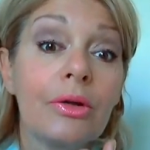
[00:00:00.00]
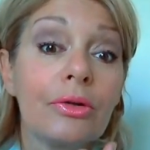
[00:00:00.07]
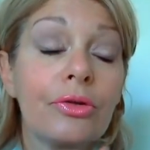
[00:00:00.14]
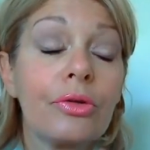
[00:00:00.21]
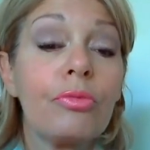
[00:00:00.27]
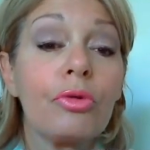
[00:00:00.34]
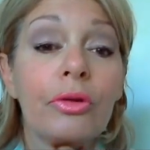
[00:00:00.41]

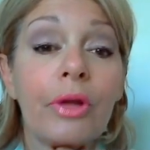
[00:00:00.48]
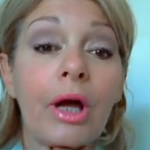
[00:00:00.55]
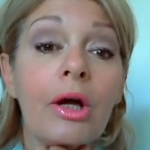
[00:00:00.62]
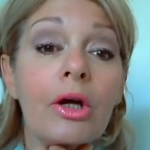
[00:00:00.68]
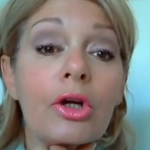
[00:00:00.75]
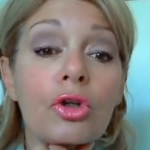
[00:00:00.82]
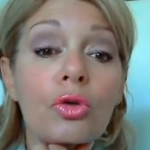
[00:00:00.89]
de mon
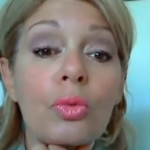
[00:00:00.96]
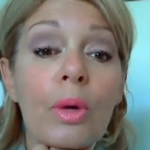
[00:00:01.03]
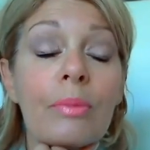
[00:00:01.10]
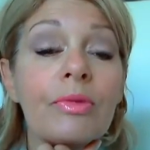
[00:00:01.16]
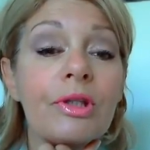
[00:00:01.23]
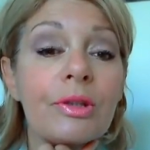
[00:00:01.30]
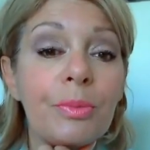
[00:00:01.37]
âge ou un
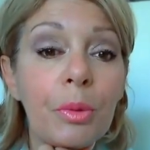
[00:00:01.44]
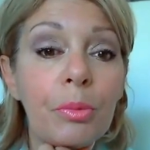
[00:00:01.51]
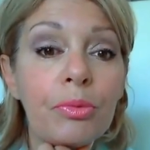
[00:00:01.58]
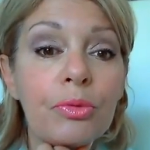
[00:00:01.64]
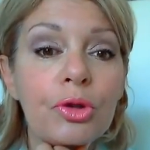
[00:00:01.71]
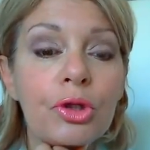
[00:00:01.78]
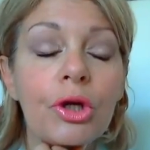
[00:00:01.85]
petit peu
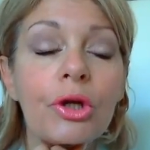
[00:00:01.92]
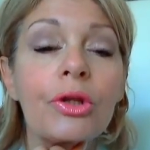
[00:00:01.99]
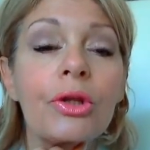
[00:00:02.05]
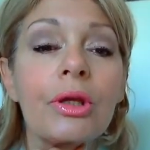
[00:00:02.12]
plus jeune.